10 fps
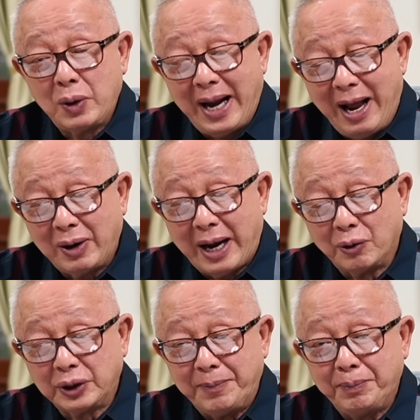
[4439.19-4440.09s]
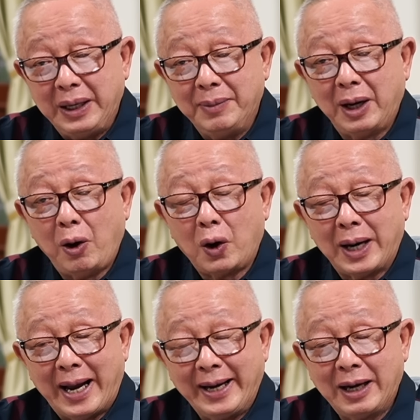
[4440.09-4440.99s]
ข้าวเก่า10ปีมาหลอก
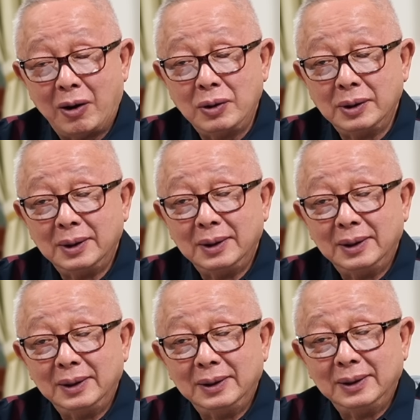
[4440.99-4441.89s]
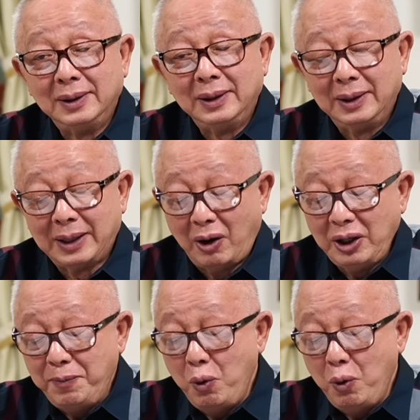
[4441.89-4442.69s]
ขายเขาถึง